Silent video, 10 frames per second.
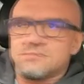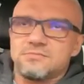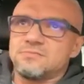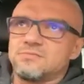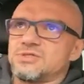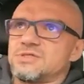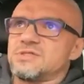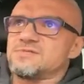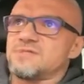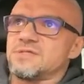можно
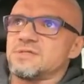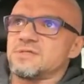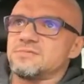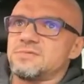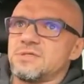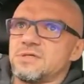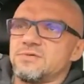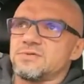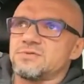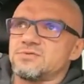назвать это некое
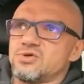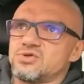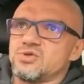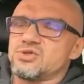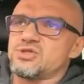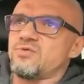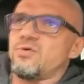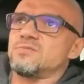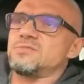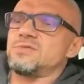вот то, то,
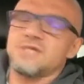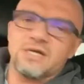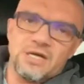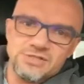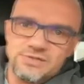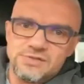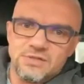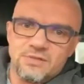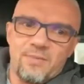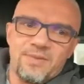чего не заканчивается,
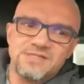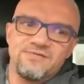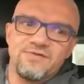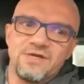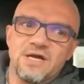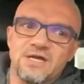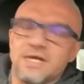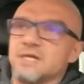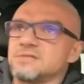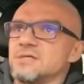это попасть в
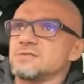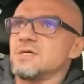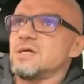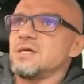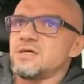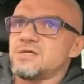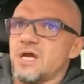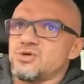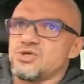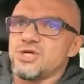никогда, да?
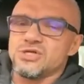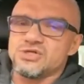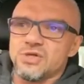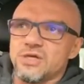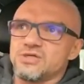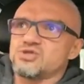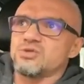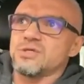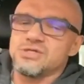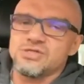ощущение, что
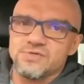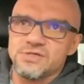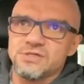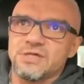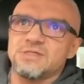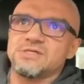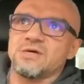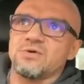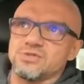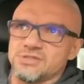что-то ничего никогда не
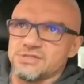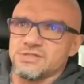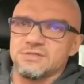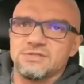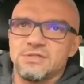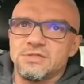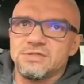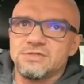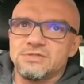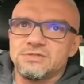закончится.
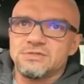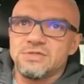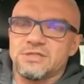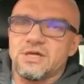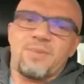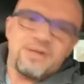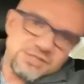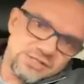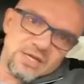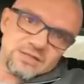Это как
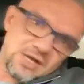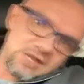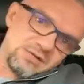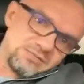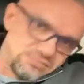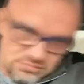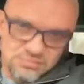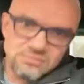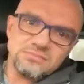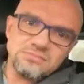паническая атака,
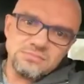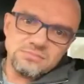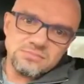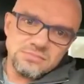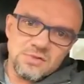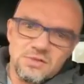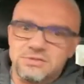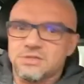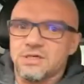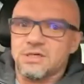
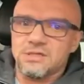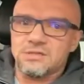это